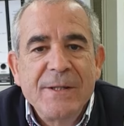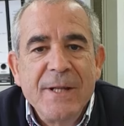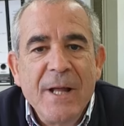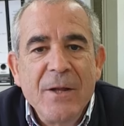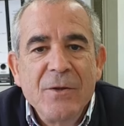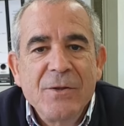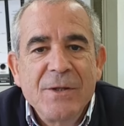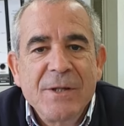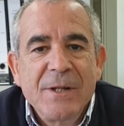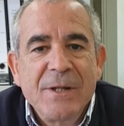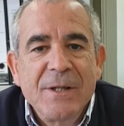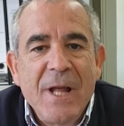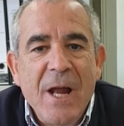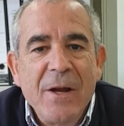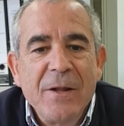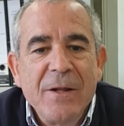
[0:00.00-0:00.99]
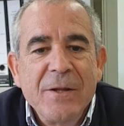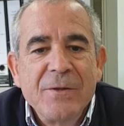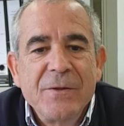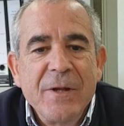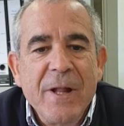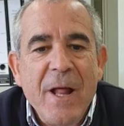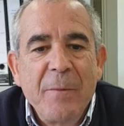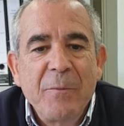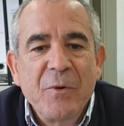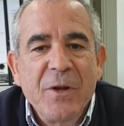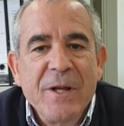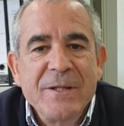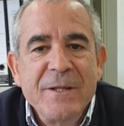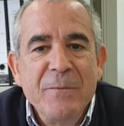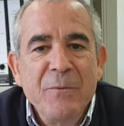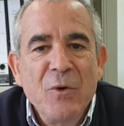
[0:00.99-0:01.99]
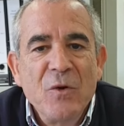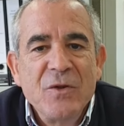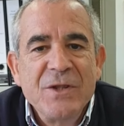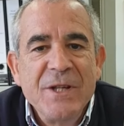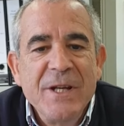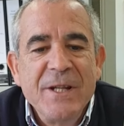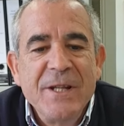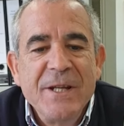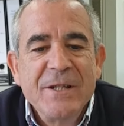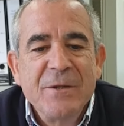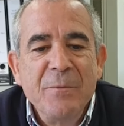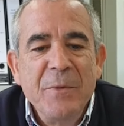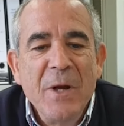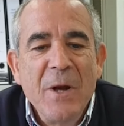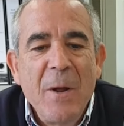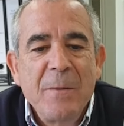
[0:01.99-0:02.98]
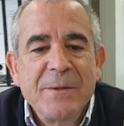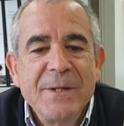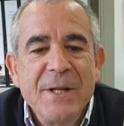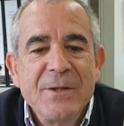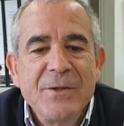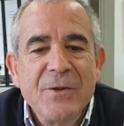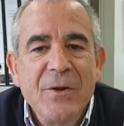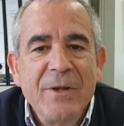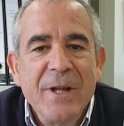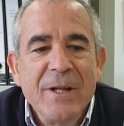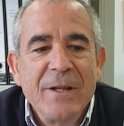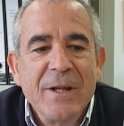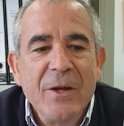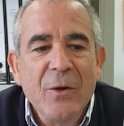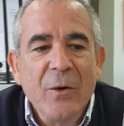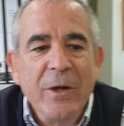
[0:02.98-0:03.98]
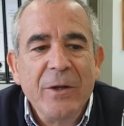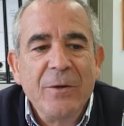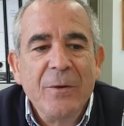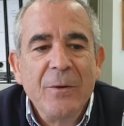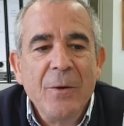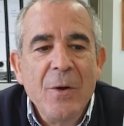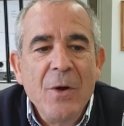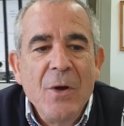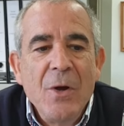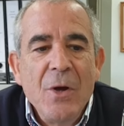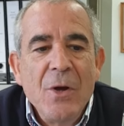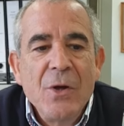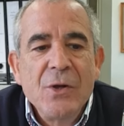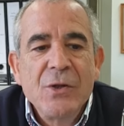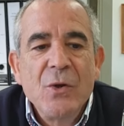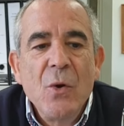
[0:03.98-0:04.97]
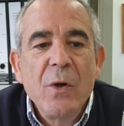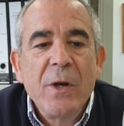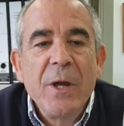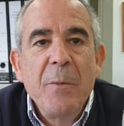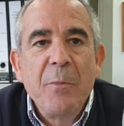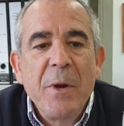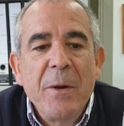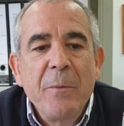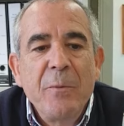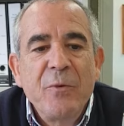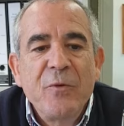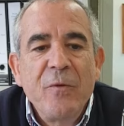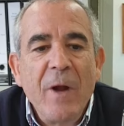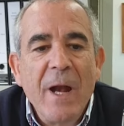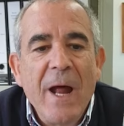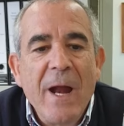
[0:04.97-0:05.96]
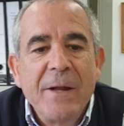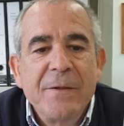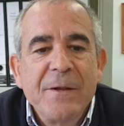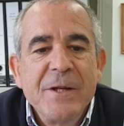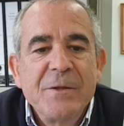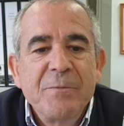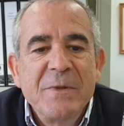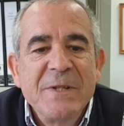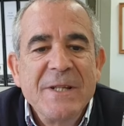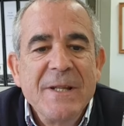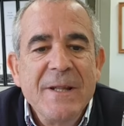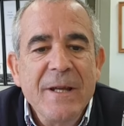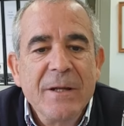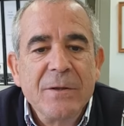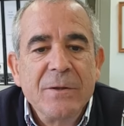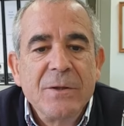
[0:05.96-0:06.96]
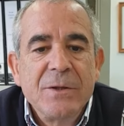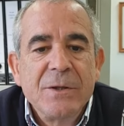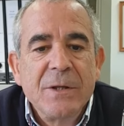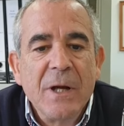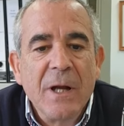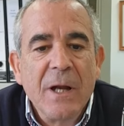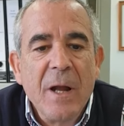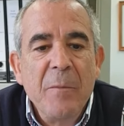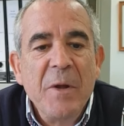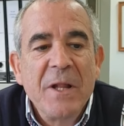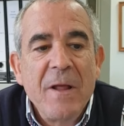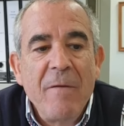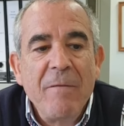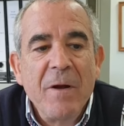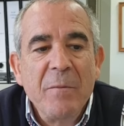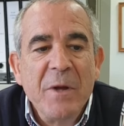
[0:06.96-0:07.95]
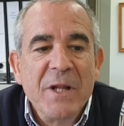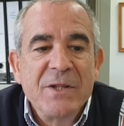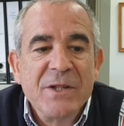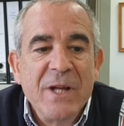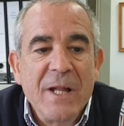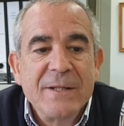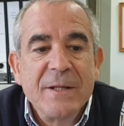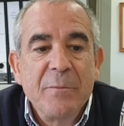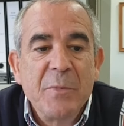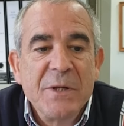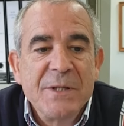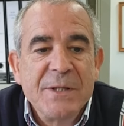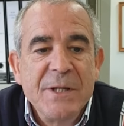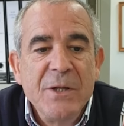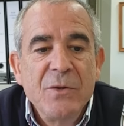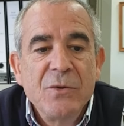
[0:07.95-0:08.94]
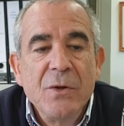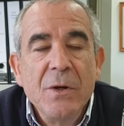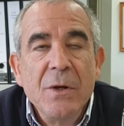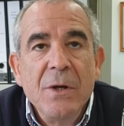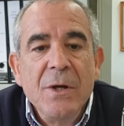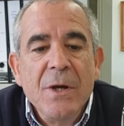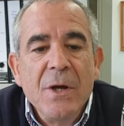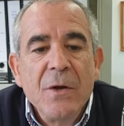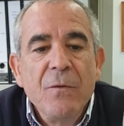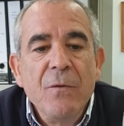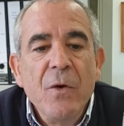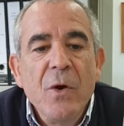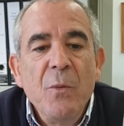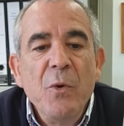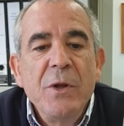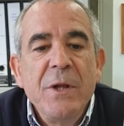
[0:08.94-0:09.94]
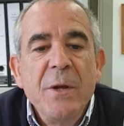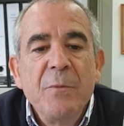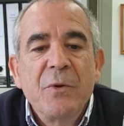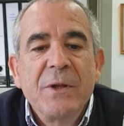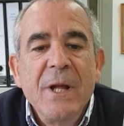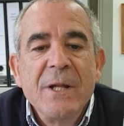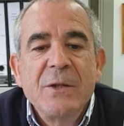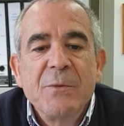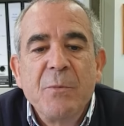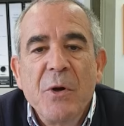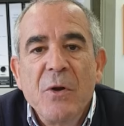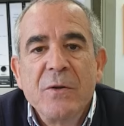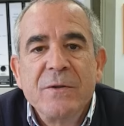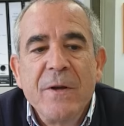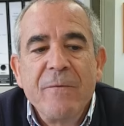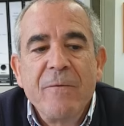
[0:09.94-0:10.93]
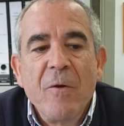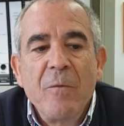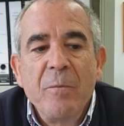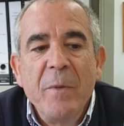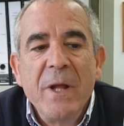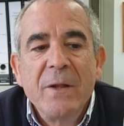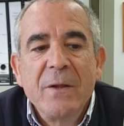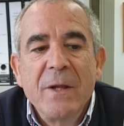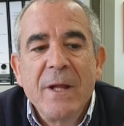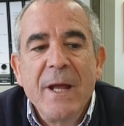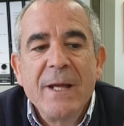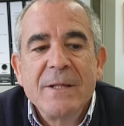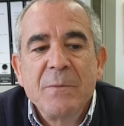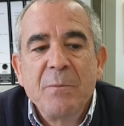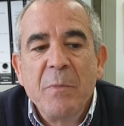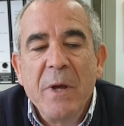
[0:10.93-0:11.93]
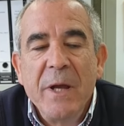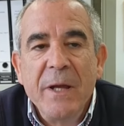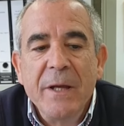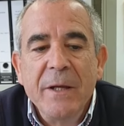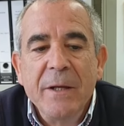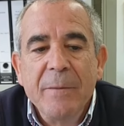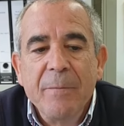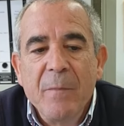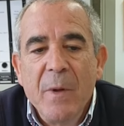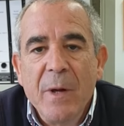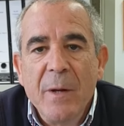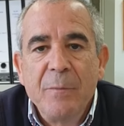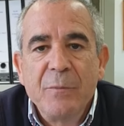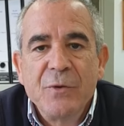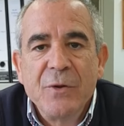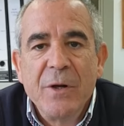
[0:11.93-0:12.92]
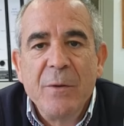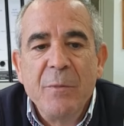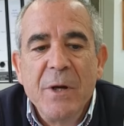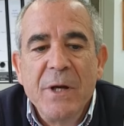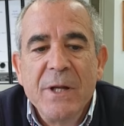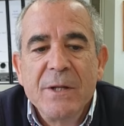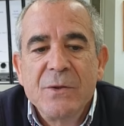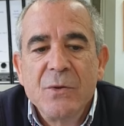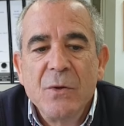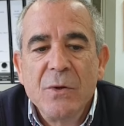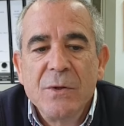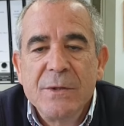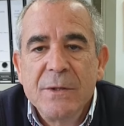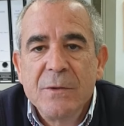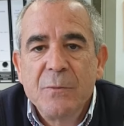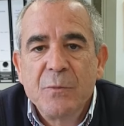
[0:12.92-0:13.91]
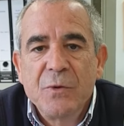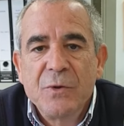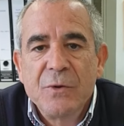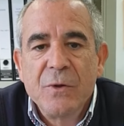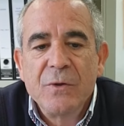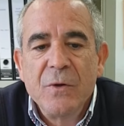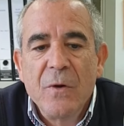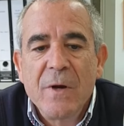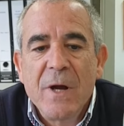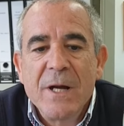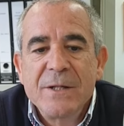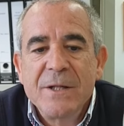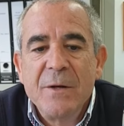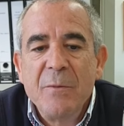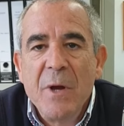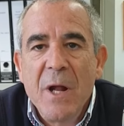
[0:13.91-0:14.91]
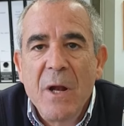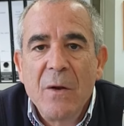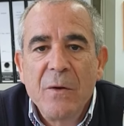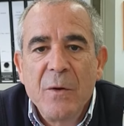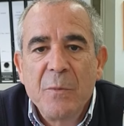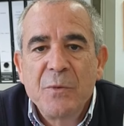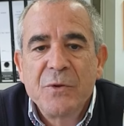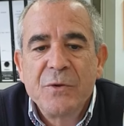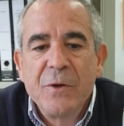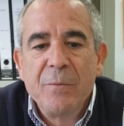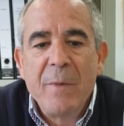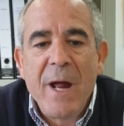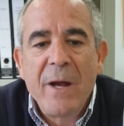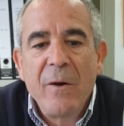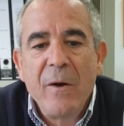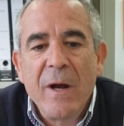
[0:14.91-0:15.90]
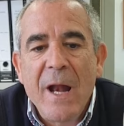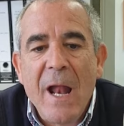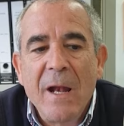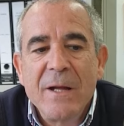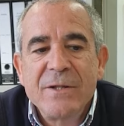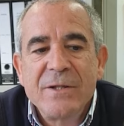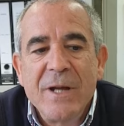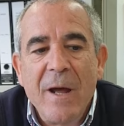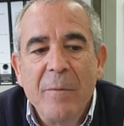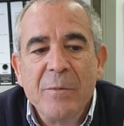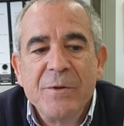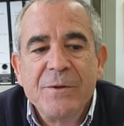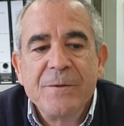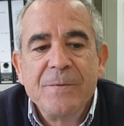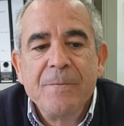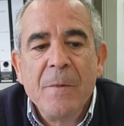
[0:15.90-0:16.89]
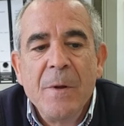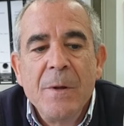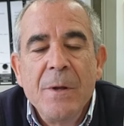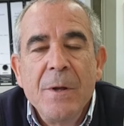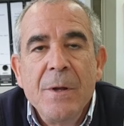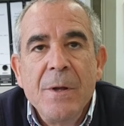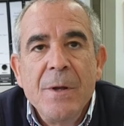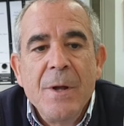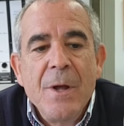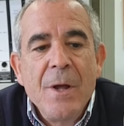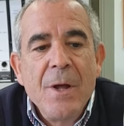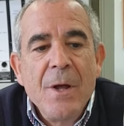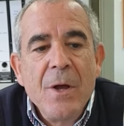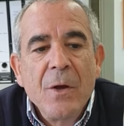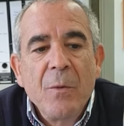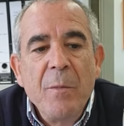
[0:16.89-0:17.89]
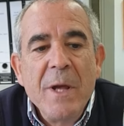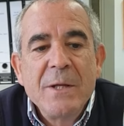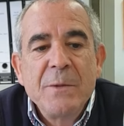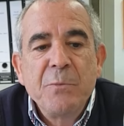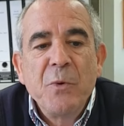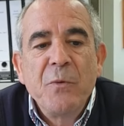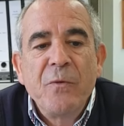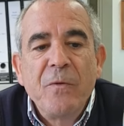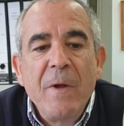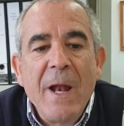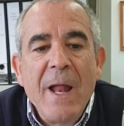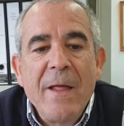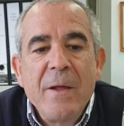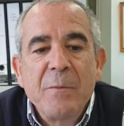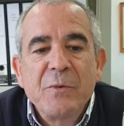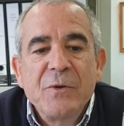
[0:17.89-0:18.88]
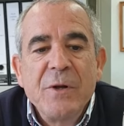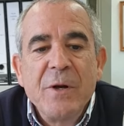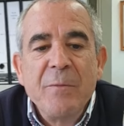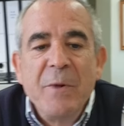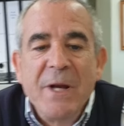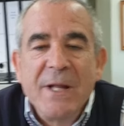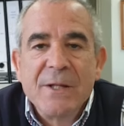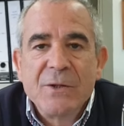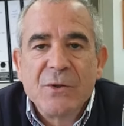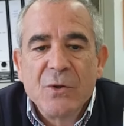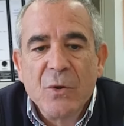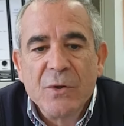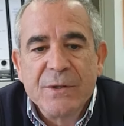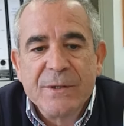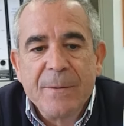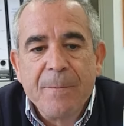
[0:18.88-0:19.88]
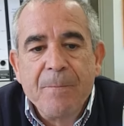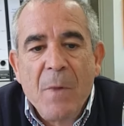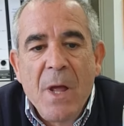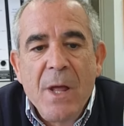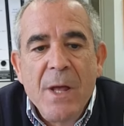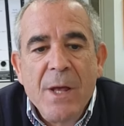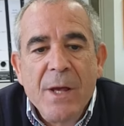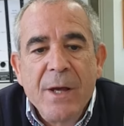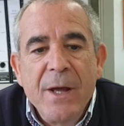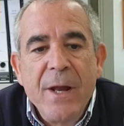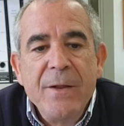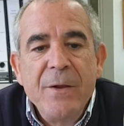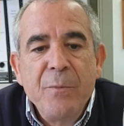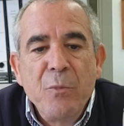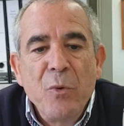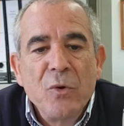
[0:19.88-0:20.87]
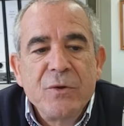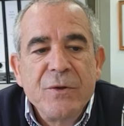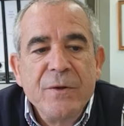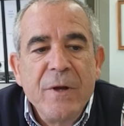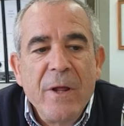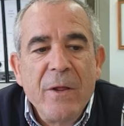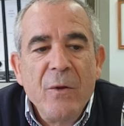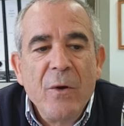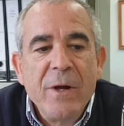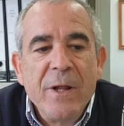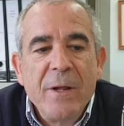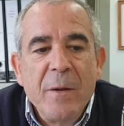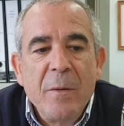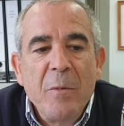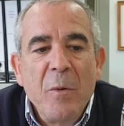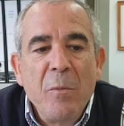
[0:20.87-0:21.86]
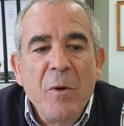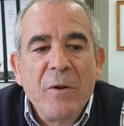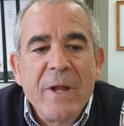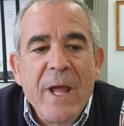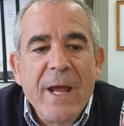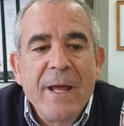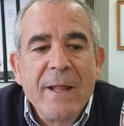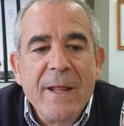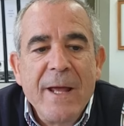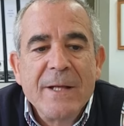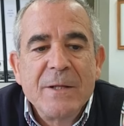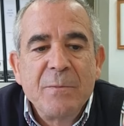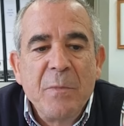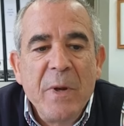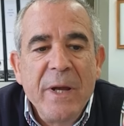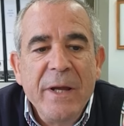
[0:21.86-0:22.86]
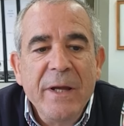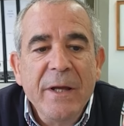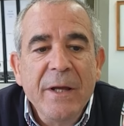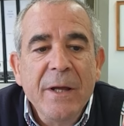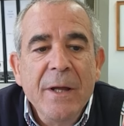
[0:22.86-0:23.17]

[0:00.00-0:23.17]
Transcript: Santos, secretário da Sociedade Portuguesa de Imunologia desde 1988. Estou aqui para vos falar de três presidentes, lamentavelmente já desaparecidos, que foram muito importantes para o desenvolvimento da SPI. A professora Maria de Souza, o professor João Castrimel e o professor Mário Aula Chaves. Começo por vos falar da professora Maria de Souza, grande impulsionadora da biblioteca da SPI.